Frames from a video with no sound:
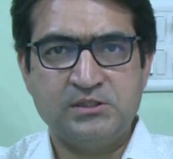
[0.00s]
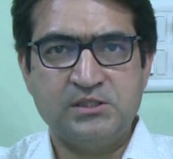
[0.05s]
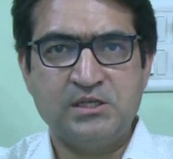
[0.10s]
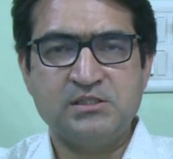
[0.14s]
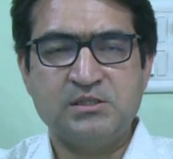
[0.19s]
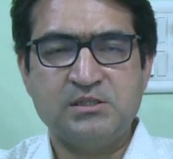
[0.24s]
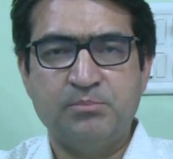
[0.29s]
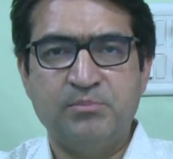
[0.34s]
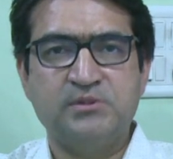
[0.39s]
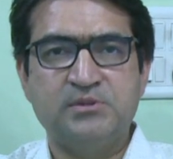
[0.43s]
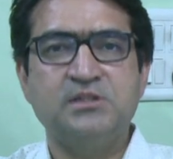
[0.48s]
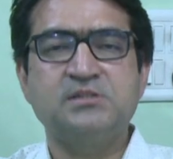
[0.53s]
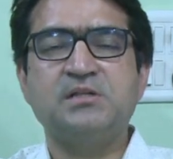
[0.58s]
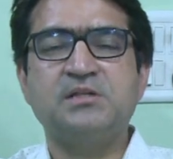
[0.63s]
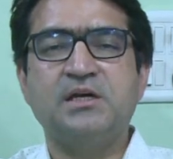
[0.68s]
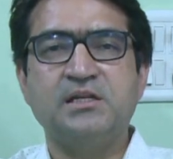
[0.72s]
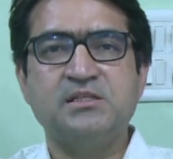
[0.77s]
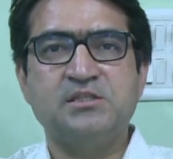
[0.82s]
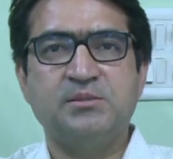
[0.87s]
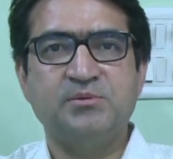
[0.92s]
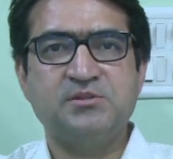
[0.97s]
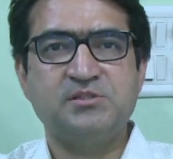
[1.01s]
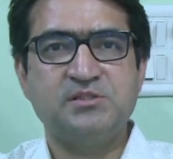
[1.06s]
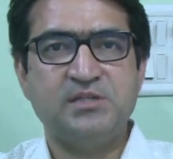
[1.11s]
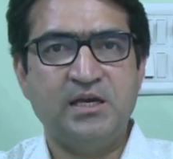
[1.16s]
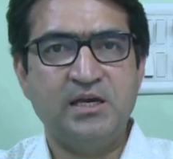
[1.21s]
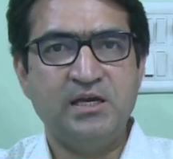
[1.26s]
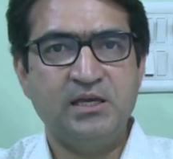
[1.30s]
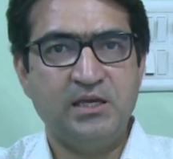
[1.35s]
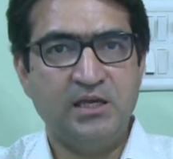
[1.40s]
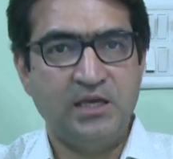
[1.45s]
से संबंधित सारी
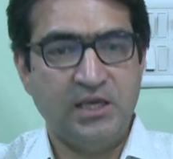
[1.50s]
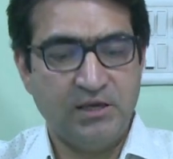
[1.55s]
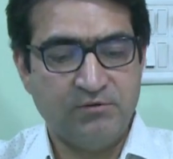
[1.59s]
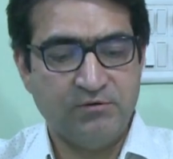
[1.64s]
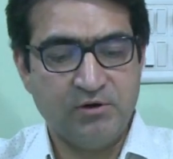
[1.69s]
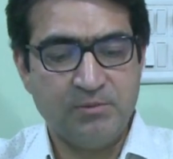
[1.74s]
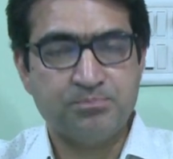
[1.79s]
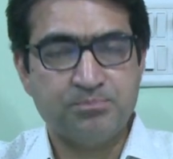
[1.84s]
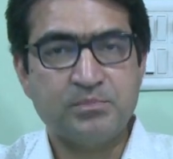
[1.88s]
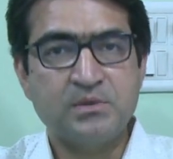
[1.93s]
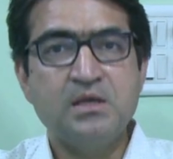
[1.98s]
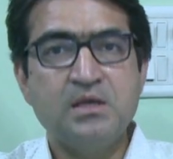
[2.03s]
समस्याएं एवं